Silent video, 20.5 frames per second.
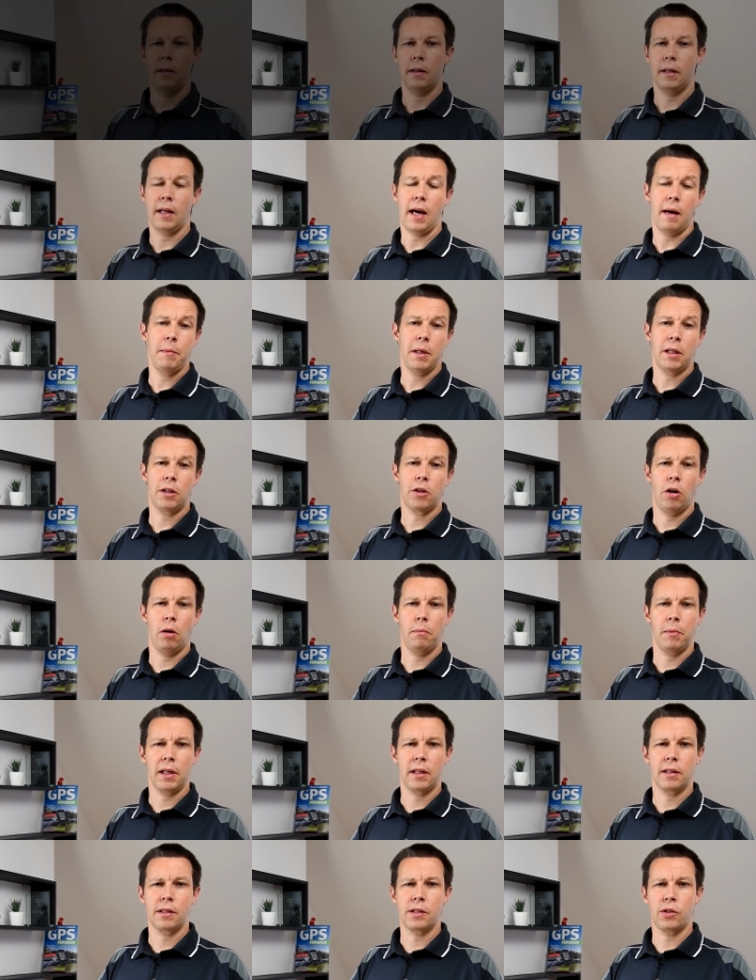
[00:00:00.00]
Damit
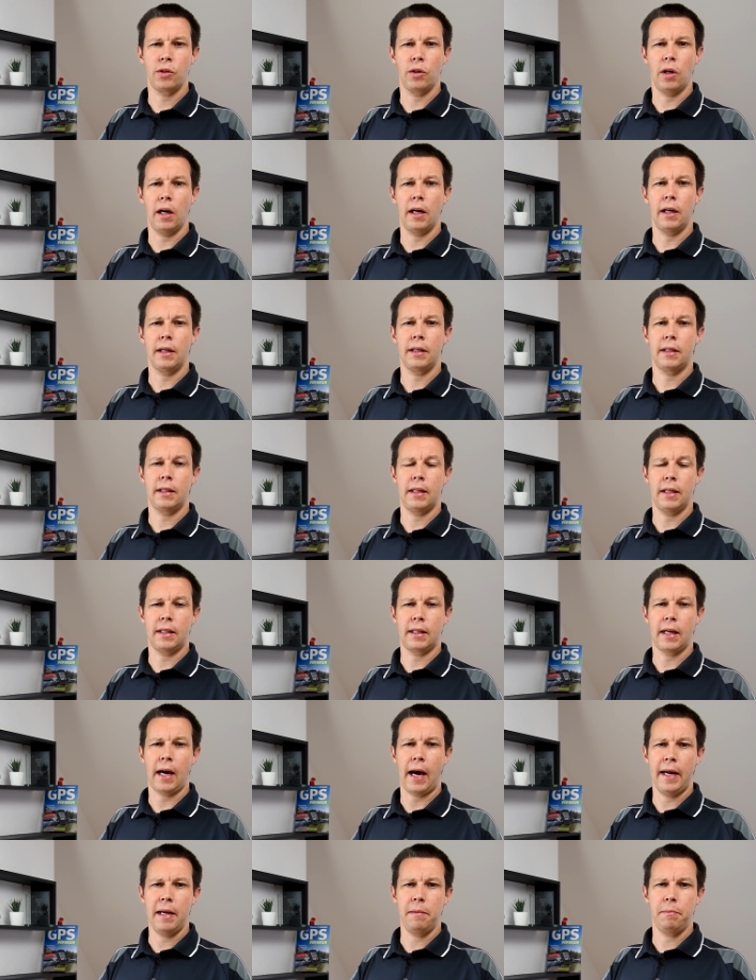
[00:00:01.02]
komme ich zur
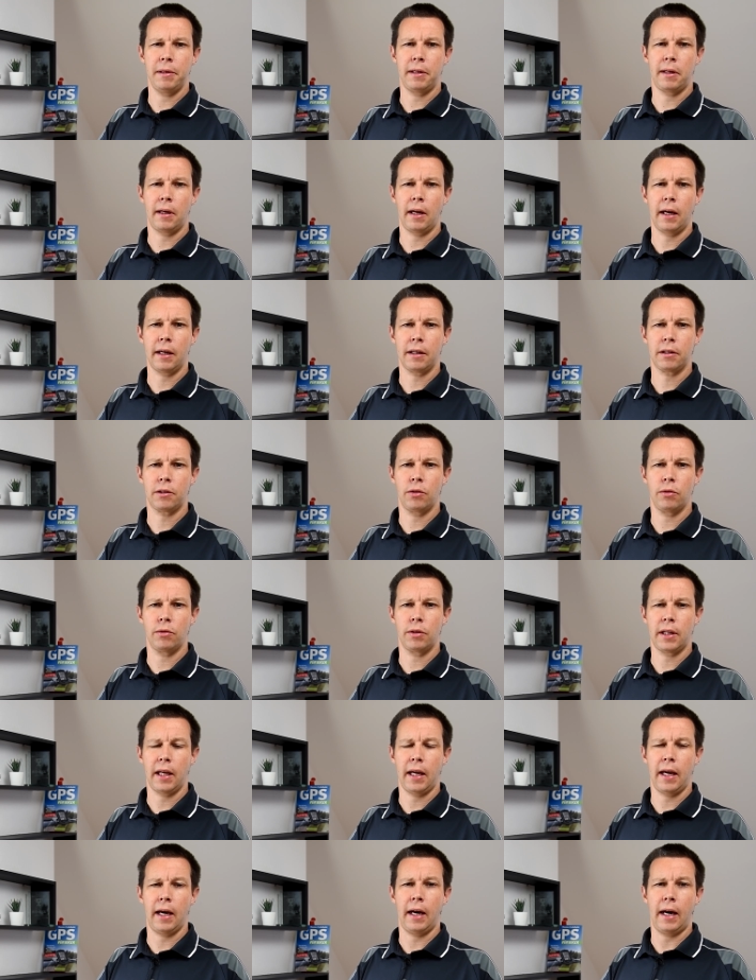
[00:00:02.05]
Detailbetrachtung
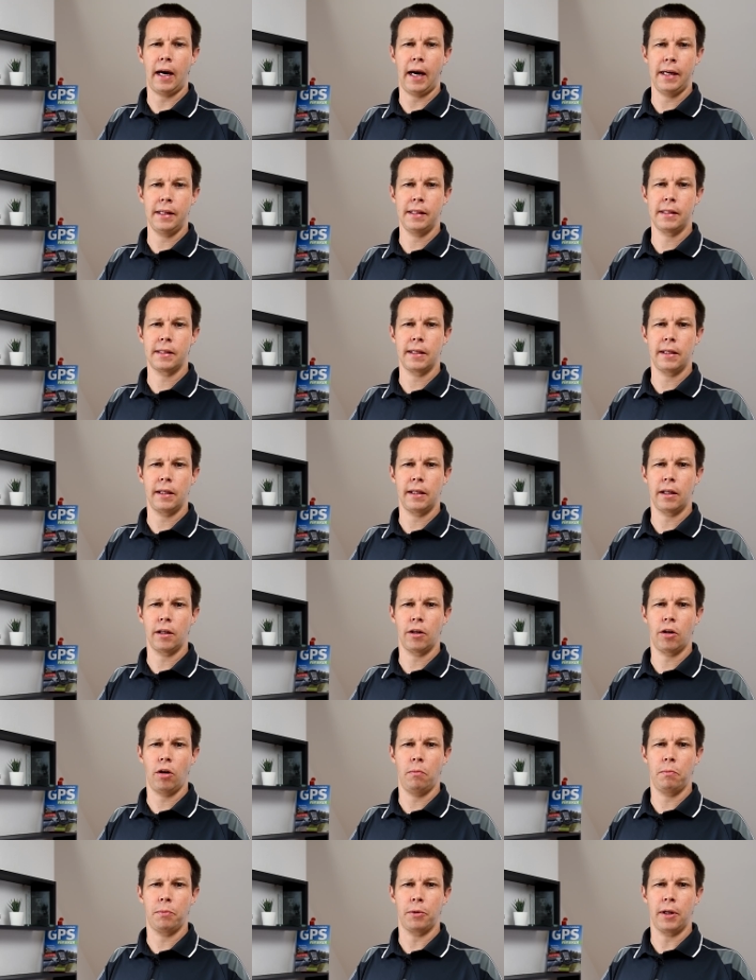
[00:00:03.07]
der einzelnen
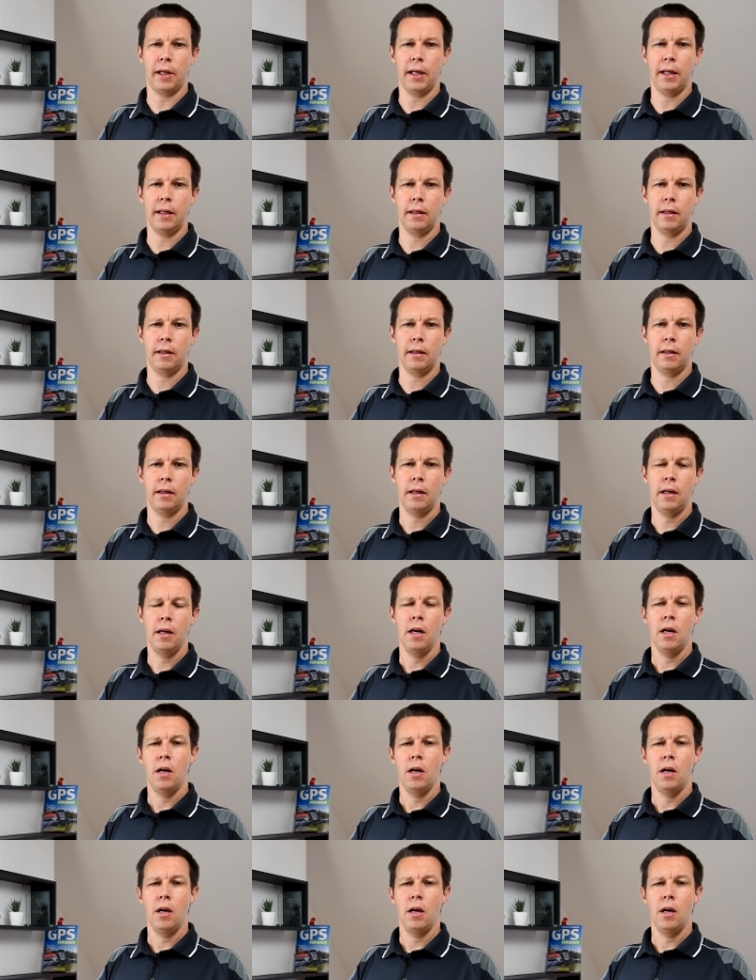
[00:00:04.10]
Komponenten.